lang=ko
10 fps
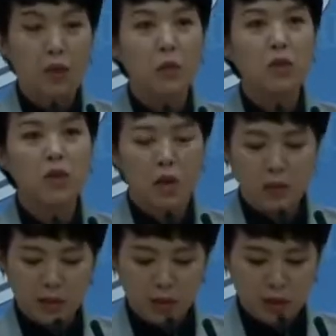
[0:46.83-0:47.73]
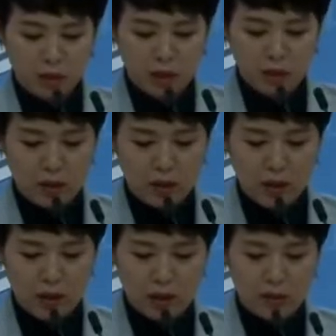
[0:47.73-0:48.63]
먼저 검찰부터
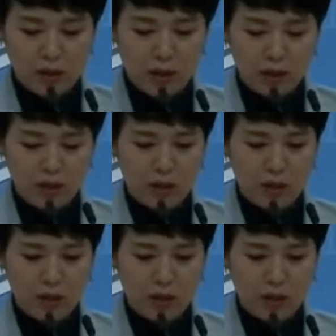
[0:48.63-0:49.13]
전해드리도록 하겠습니다.